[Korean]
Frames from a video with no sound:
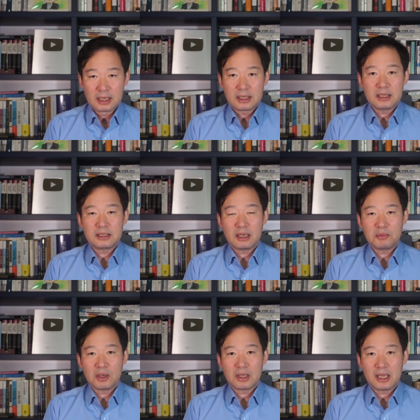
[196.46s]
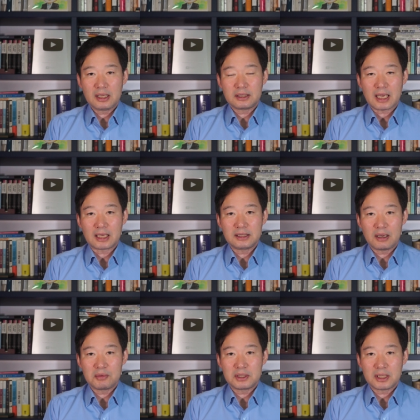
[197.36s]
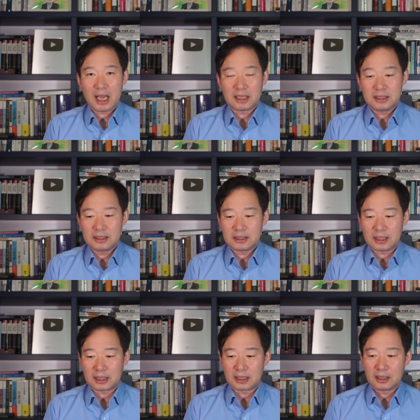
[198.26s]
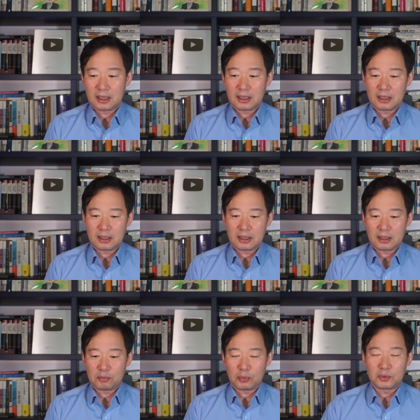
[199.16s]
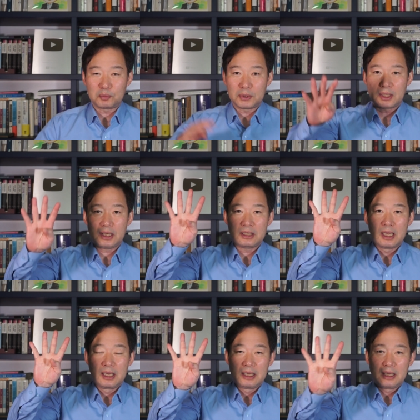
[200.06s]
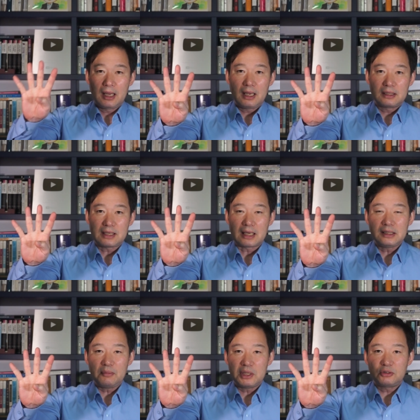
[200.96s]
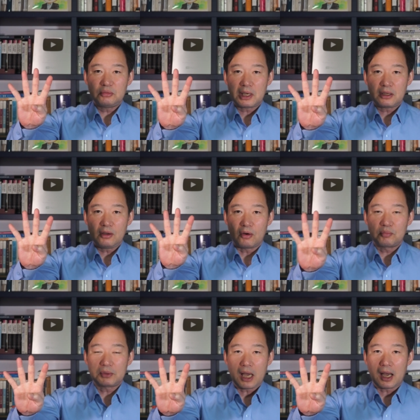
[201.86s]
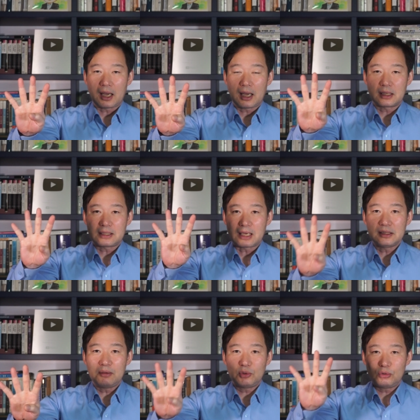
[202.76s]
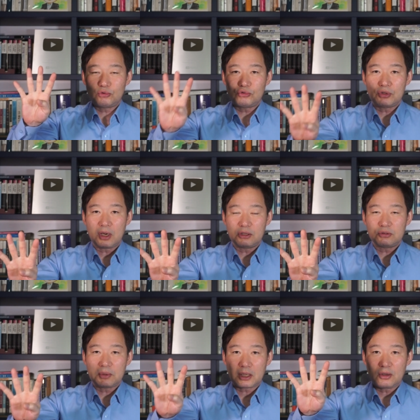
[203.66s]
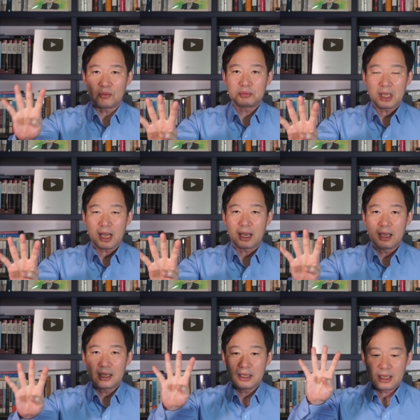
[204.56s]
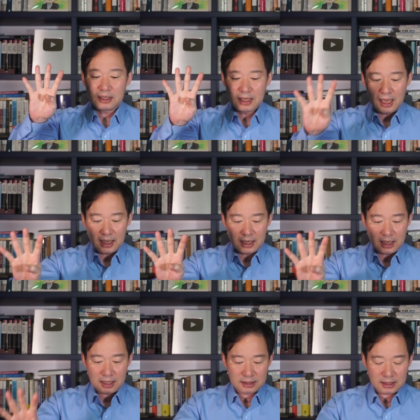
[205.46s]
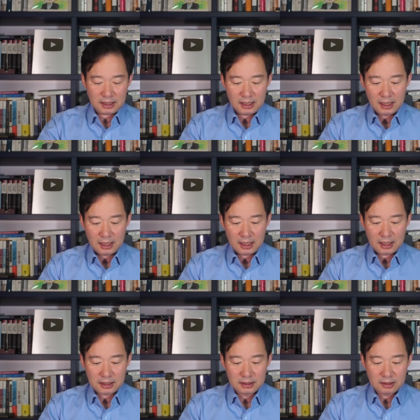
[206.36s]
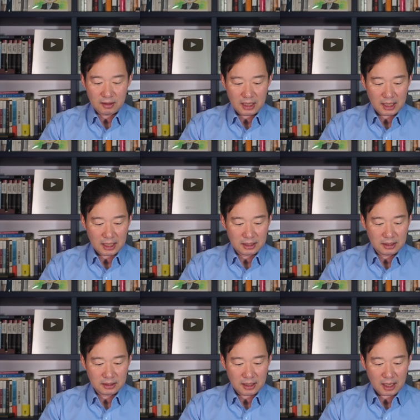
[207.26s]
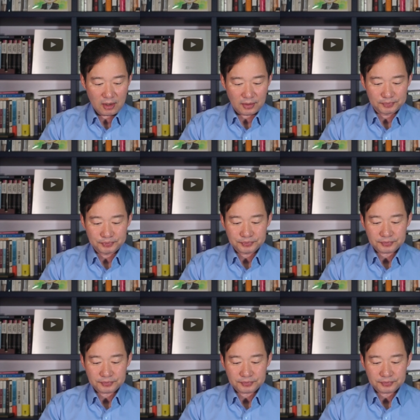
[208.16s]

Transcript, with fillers: 이재명의 장남인지 아닌지 에, 보, 보니까 에, 장남일 수밖에 없다. 아, 장남으로 추정할 수밖에 없다. 이게 네 가지 에, 근거가 있는데요.